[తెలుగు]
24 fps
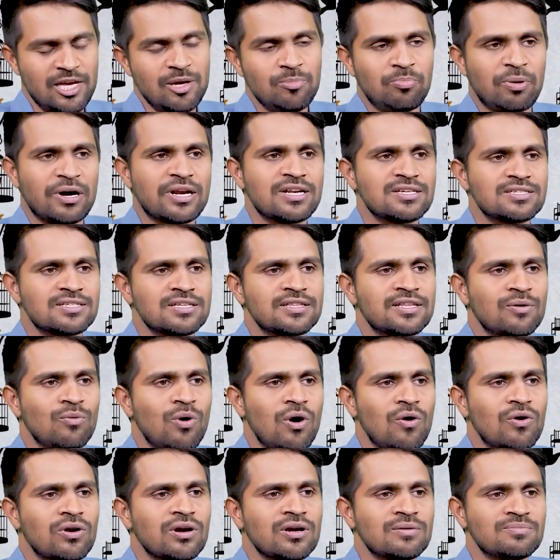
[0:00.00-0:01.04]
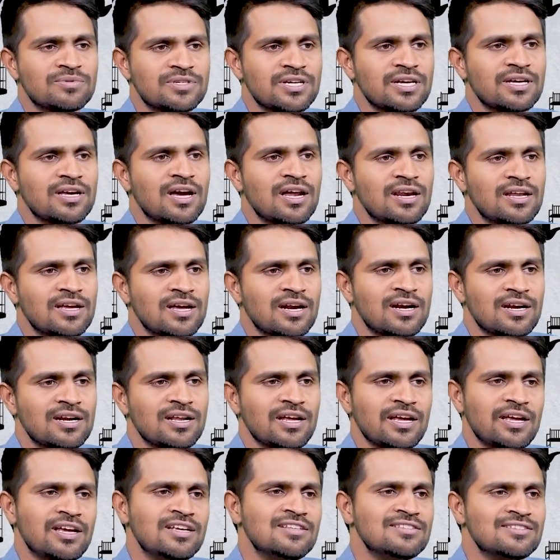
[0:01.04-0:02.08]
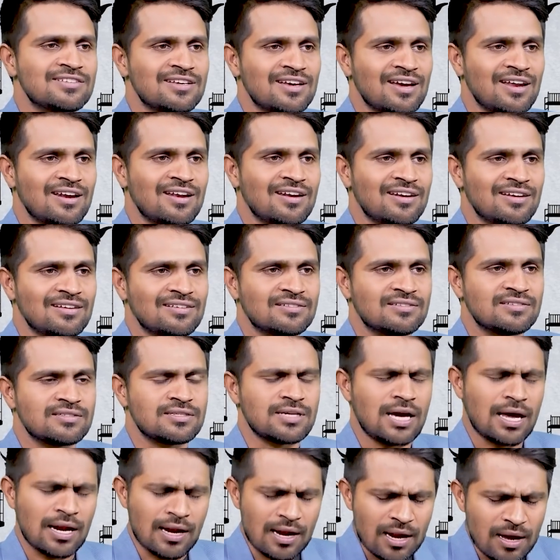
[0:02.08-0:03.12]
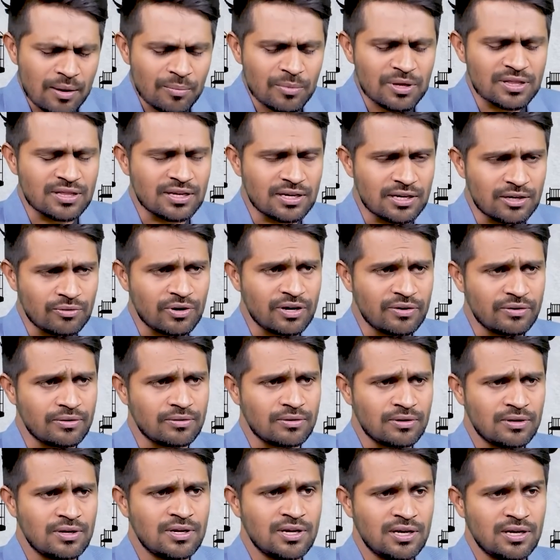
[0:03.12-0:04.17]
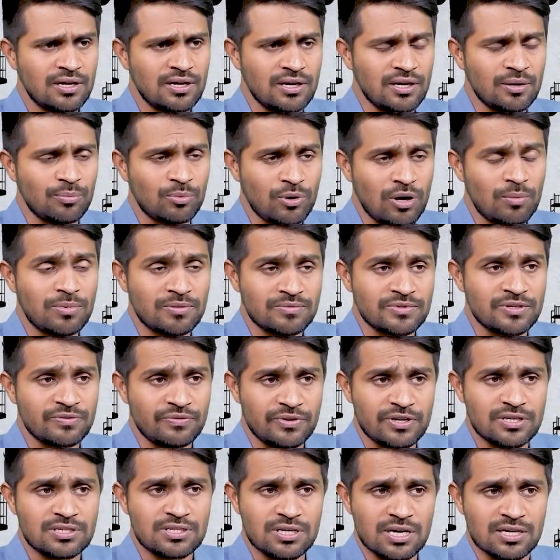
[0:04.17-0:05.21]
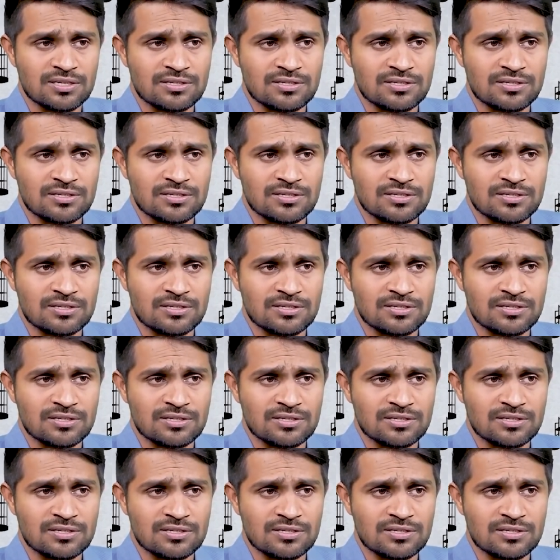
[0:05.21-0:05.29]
ఈ పరిస్థితిని ఓవర్కమ్ చేయాలి అని అంటే ఏం చేయాలని చాలామంది ఇటువంటి ప్రాబ్లమ్స్ని ఫేస్